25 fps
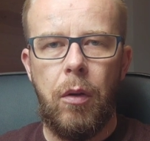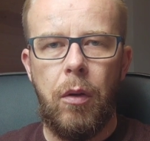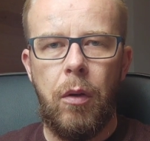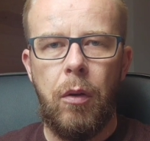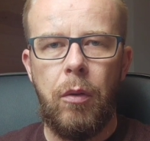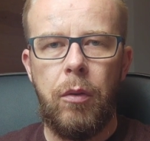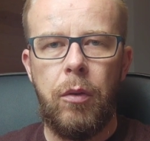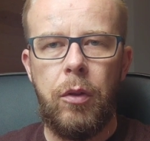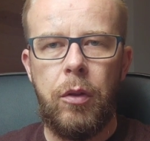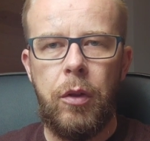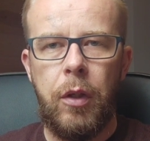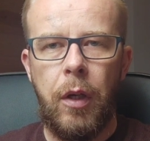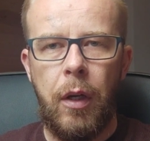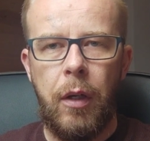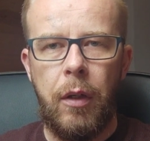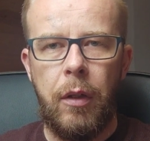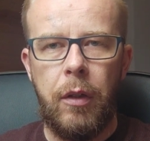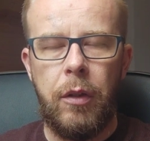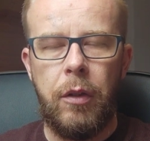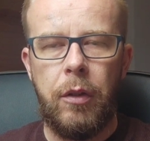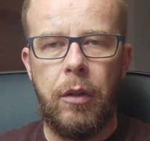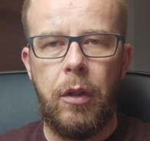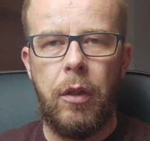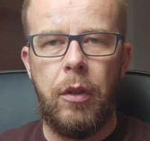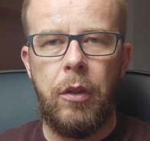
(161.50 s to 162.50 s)

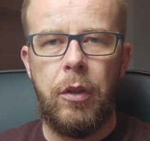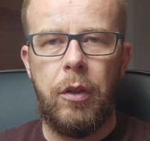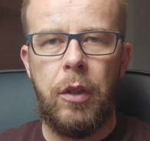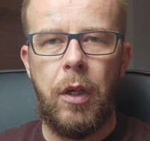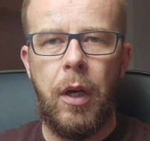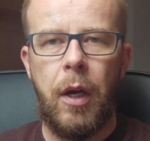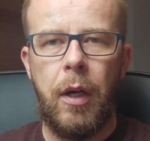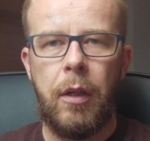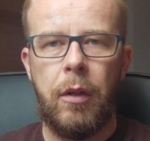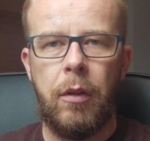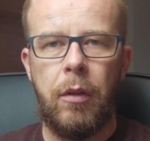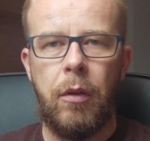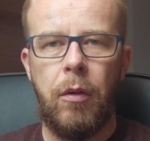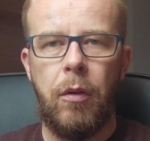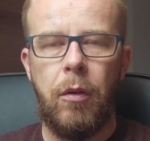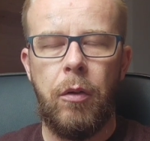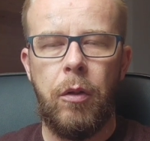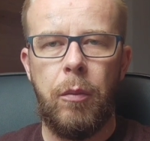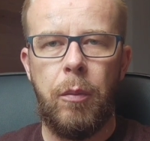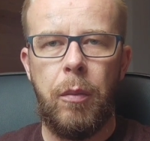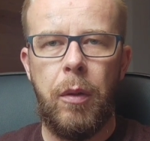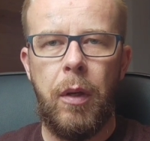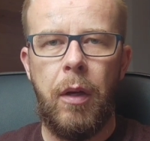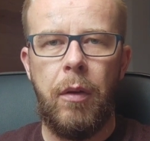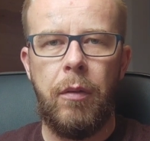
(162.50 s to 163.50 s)
oddzielić ziarno
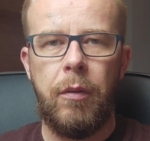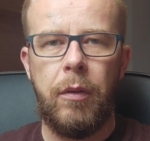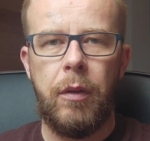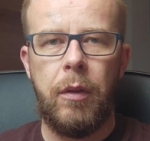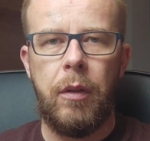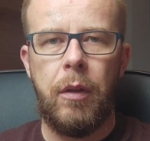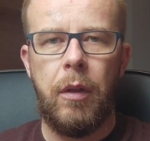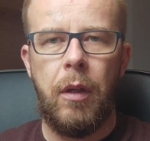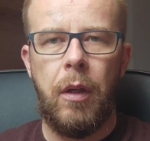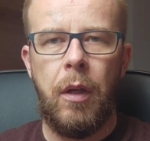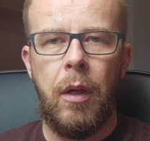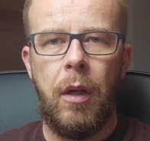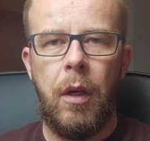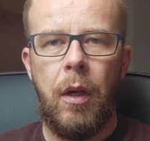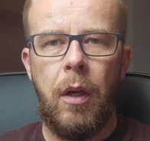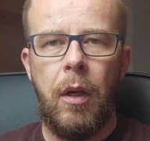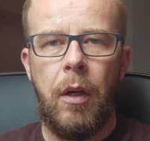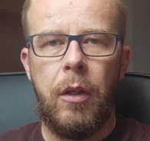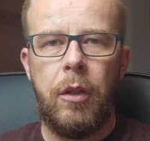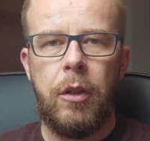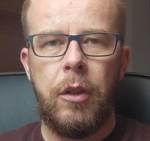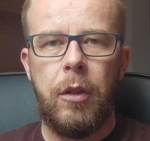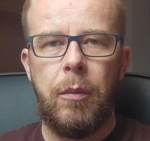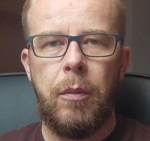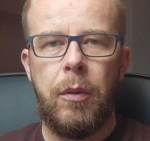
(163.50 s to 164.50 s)
od plewy,
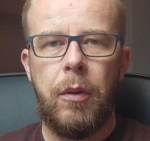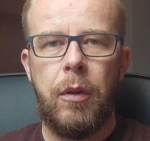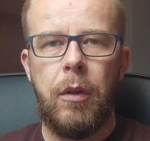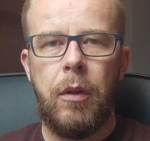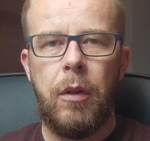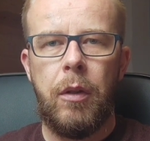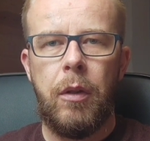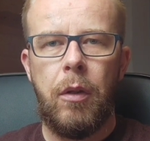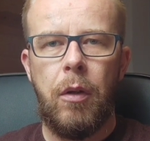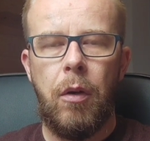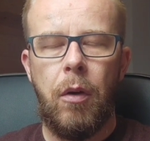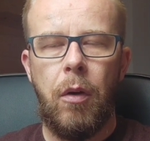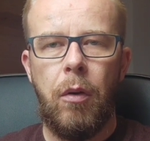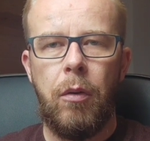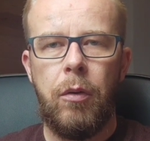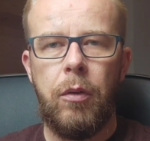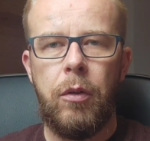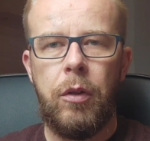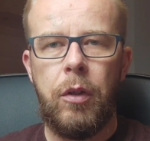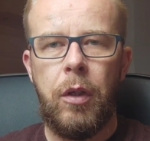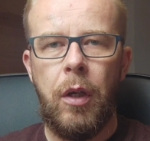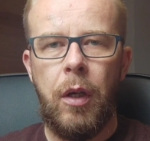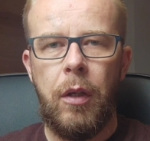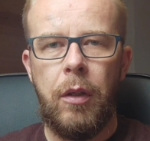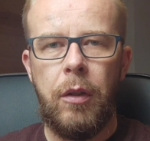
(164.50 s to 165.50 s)
żeby
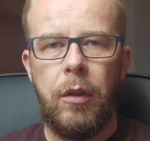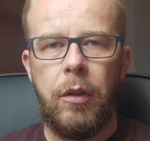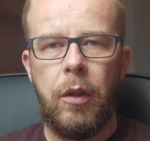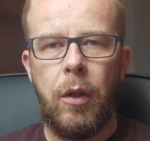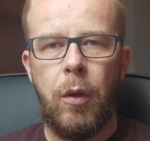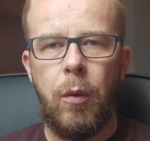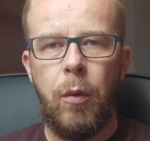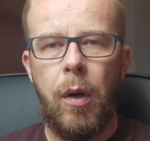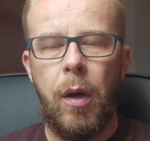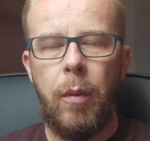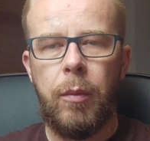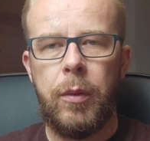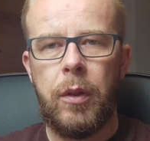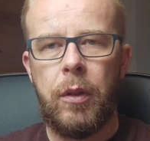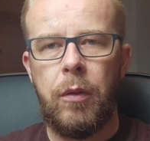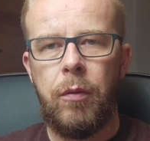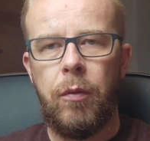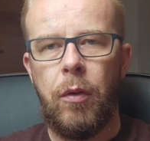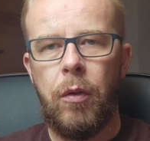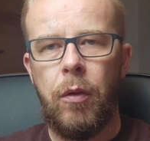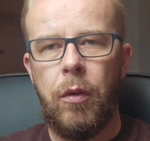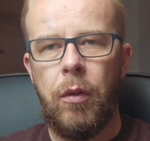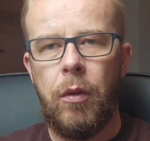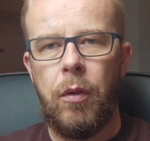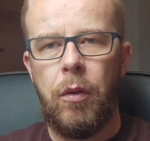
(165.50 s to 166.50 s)
oddzielić
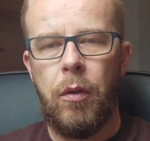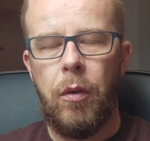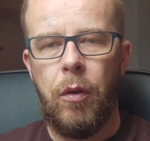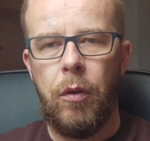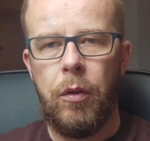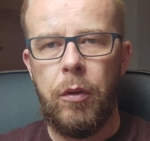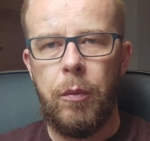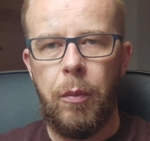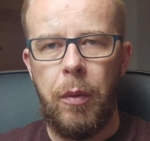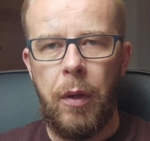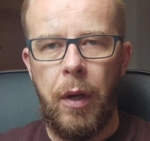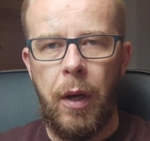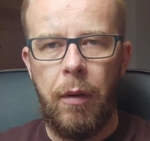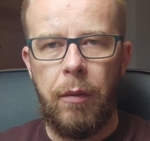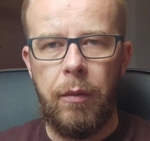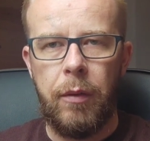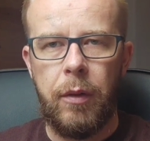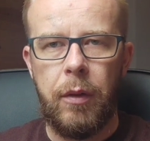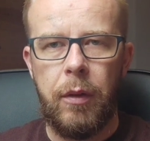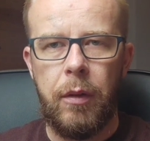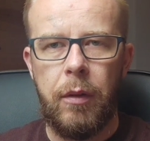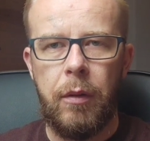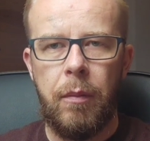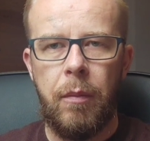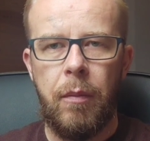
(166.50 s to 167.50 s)
kłamstwo od
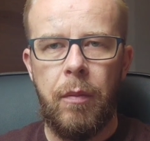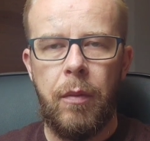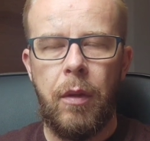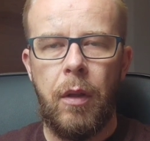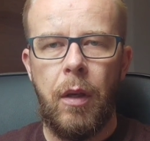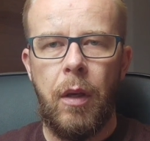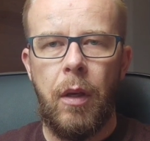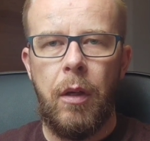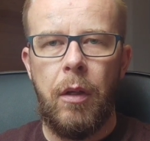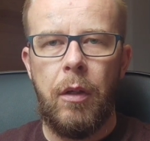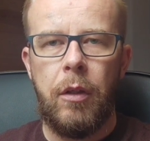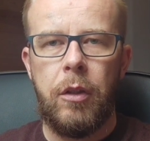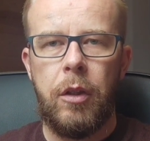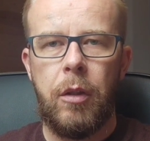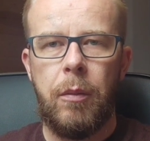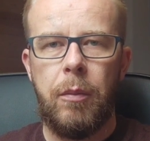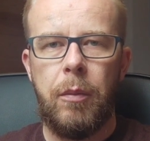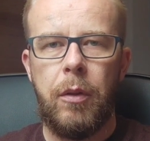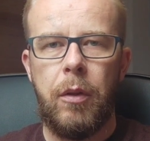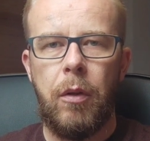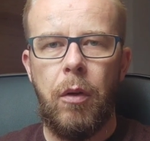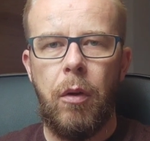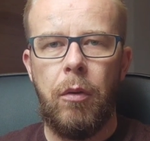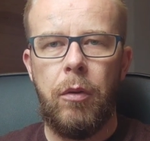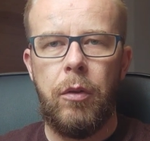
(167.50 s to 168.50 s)
prawdy,
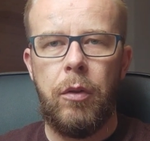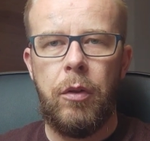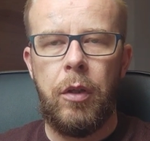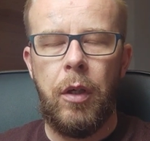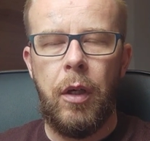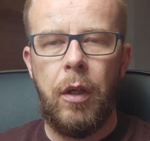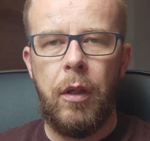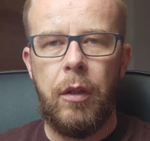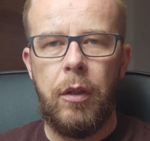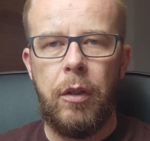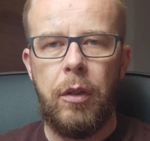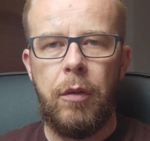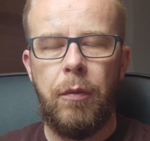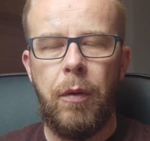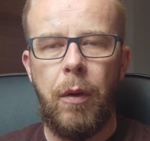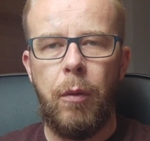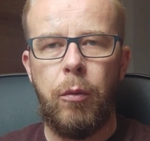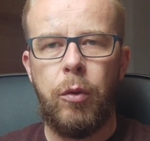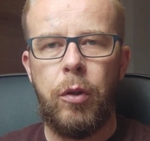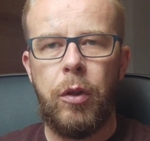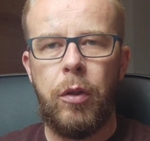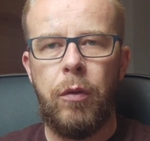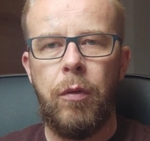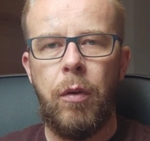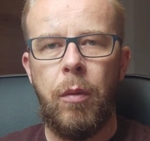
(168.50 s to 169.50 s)
żeby oddzielić
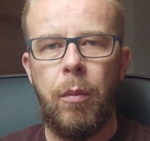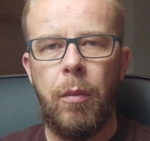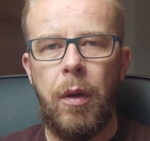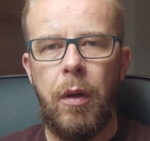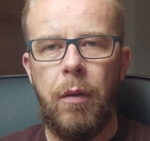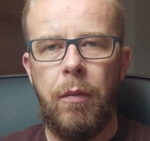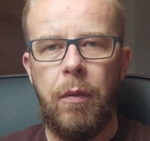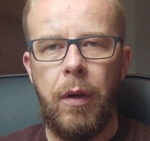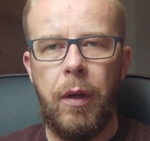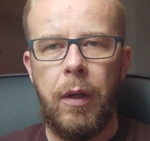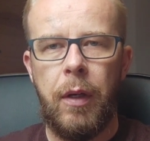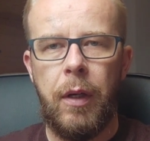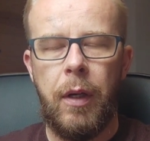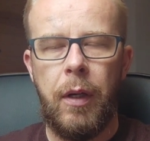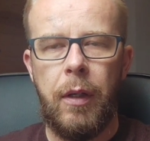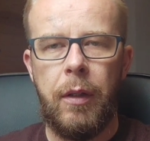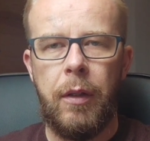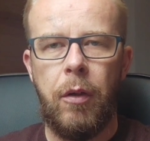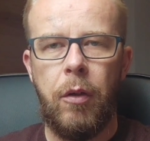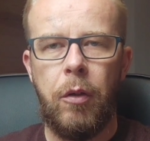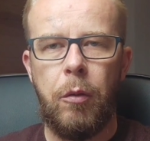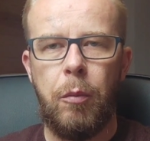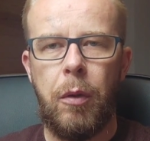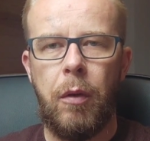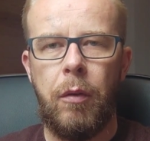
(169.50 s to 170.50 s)
fałszywą
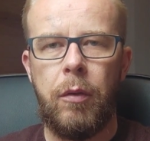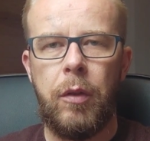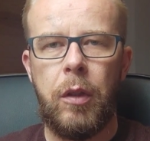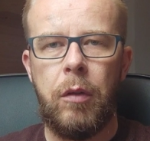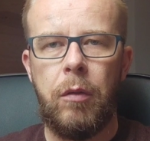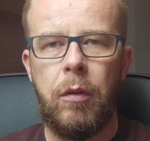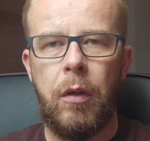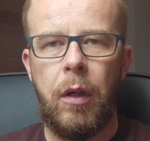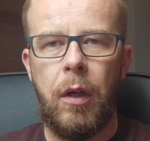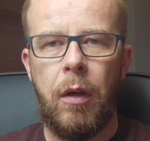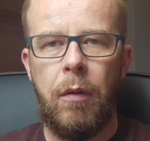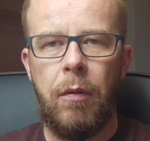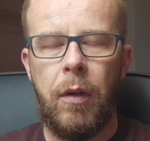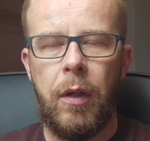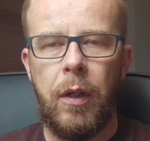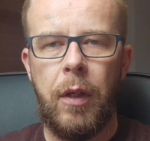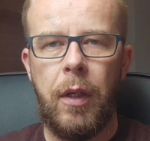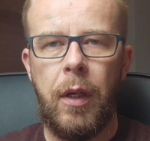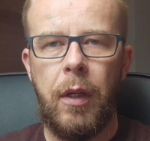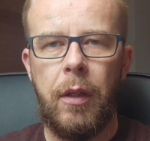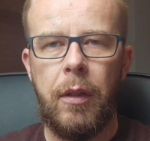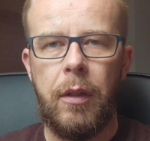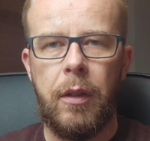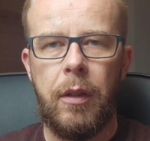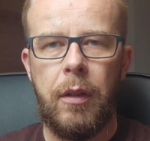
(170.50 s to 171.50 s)
Ewangelię od prawdziwej
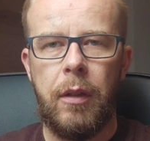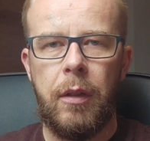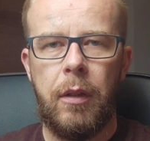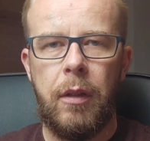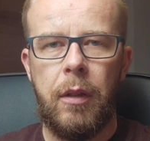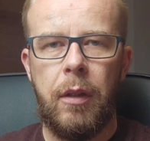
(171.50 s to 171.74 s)
Ewangelii.